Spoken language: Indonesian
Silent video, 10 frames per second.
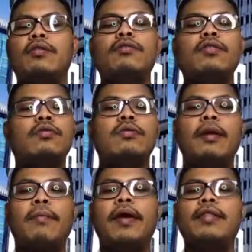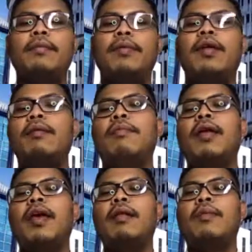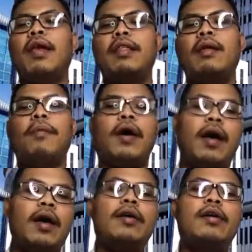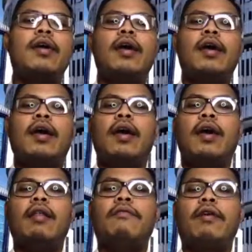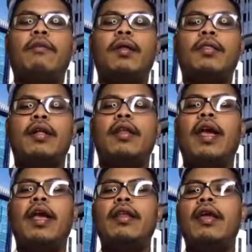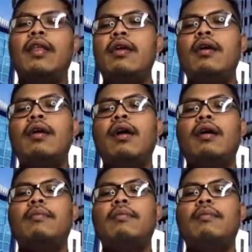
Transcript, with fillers: tujuan utama, tapi ini ingin melihat apakah environmental DNA ini uh,